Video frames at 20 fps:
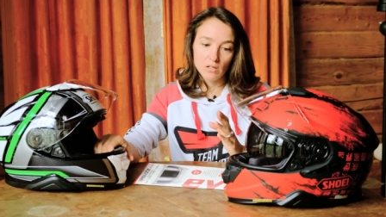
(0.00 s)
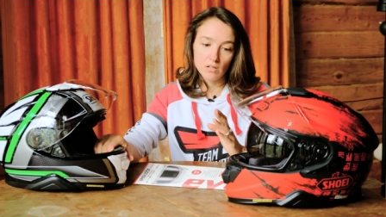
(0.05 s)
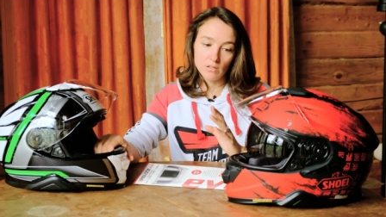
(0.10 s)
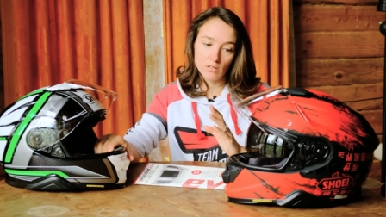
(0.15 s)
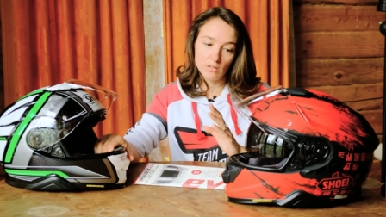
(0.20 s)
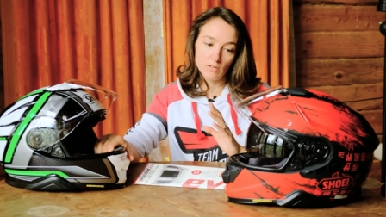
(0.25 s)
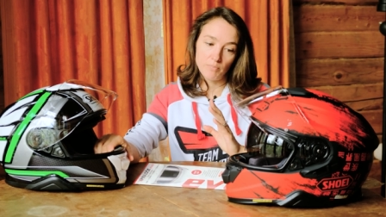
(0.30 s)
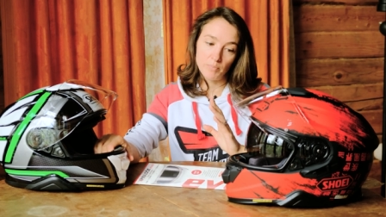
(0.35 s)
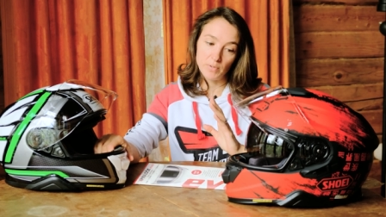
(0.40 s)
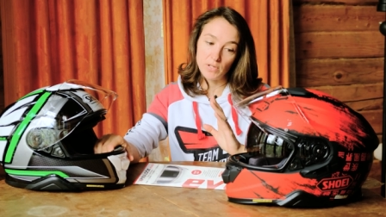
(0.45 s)

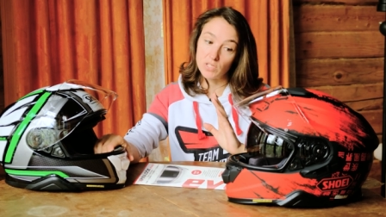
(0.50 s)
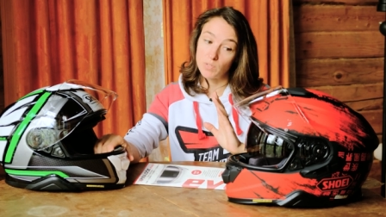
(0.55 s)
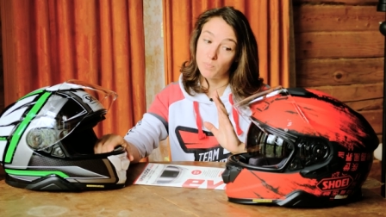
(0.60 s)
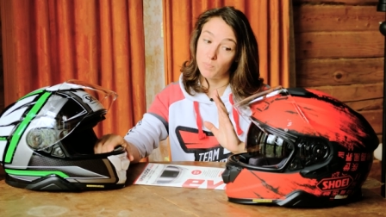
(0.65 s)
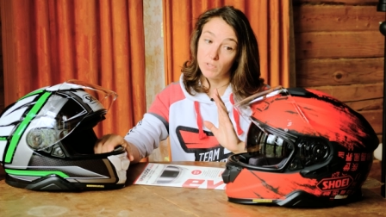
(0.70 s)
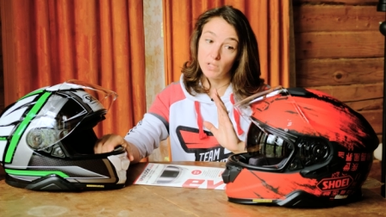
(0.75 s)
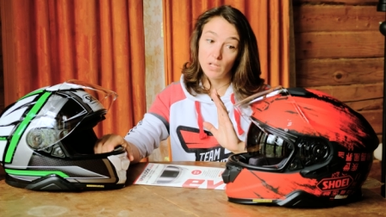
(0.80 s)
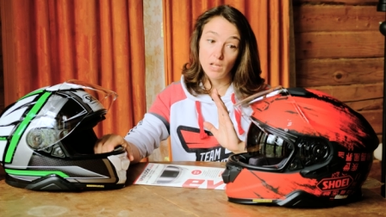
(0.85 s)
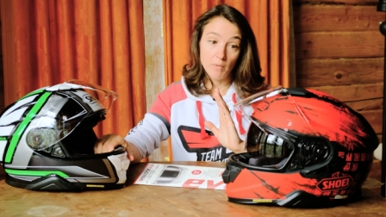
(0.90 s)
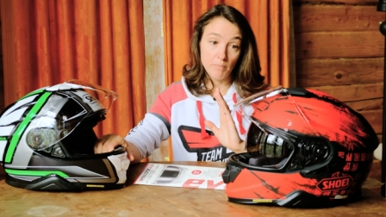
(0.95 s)
э, в
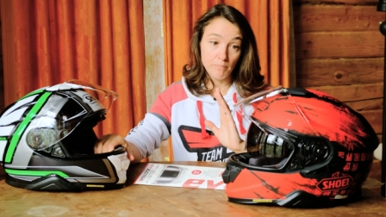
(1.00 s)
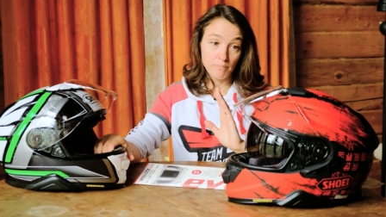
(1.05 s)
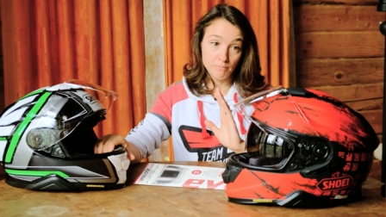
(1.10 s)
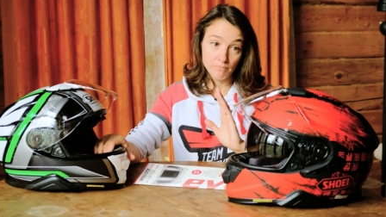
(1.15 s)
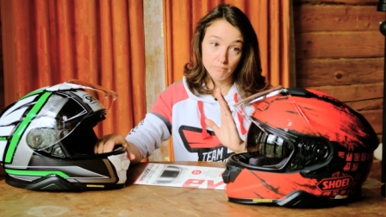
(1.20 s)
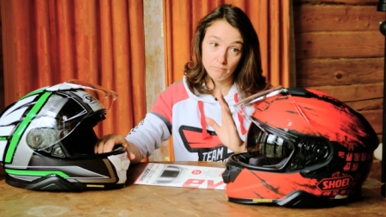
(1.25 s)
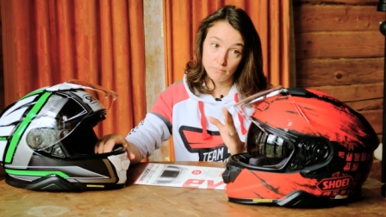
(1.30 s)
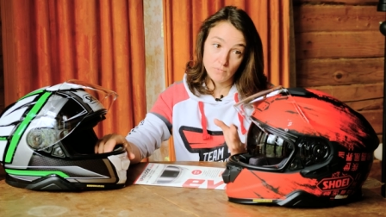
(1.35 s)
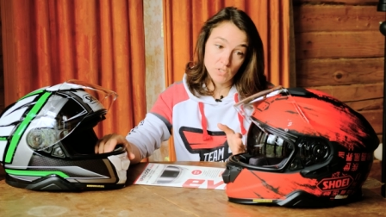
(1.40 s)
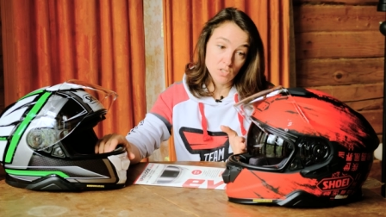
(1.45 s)
принципе, для
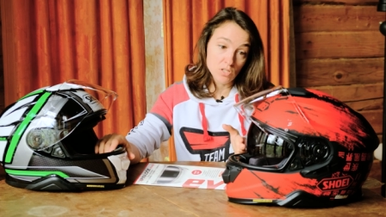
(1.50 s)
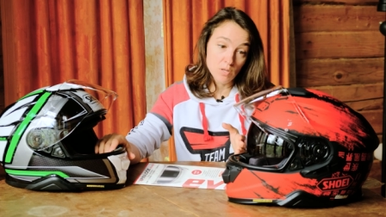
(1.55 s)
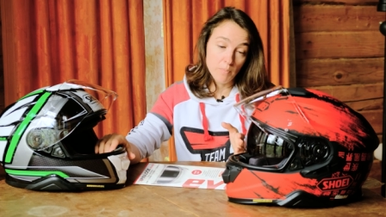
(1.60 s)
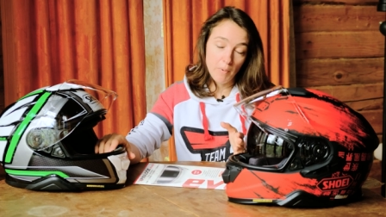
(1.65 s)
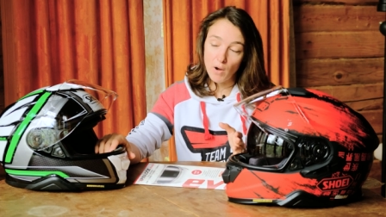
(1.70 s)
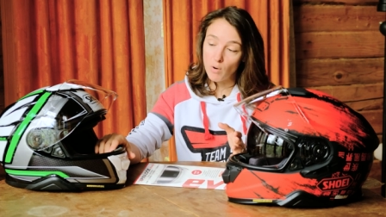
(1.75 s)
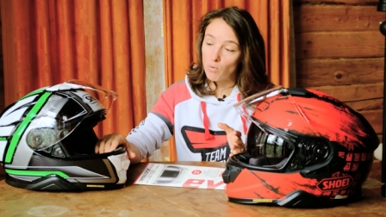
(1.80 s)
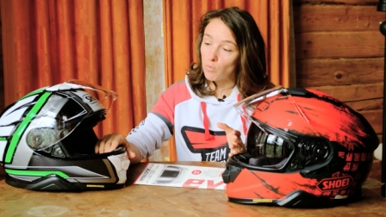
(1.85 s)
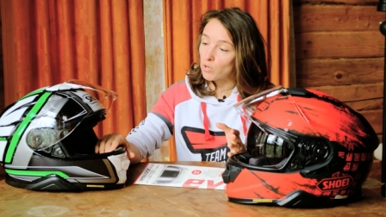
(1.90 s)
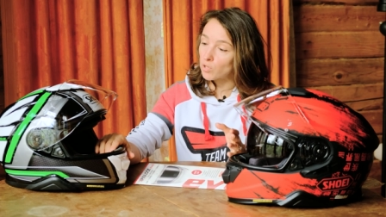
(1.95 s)
езды
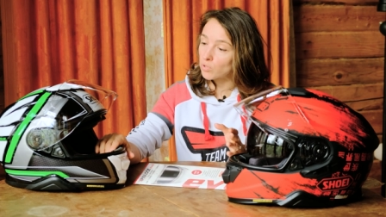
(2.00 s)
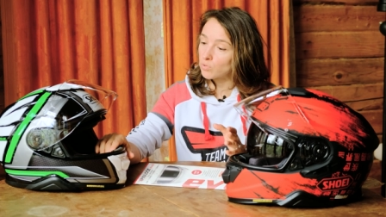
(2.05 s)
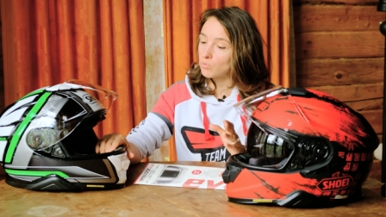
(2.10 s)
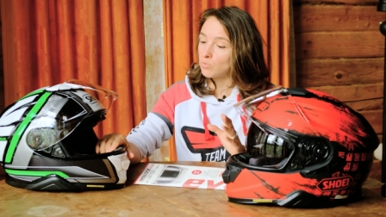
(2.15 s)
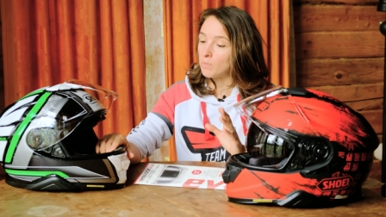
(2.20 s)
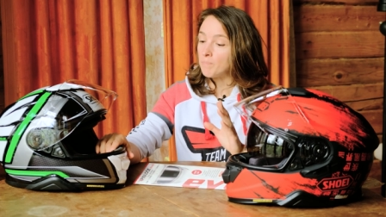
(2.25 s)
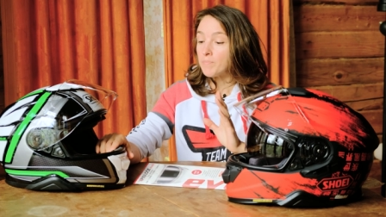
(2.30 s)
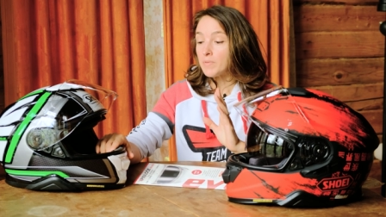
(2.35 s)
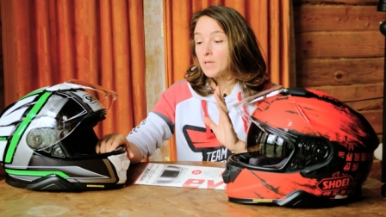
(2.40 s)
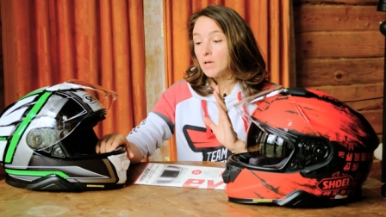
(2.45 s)
по
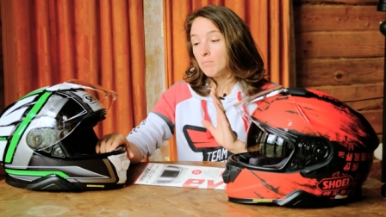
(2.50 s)
городу.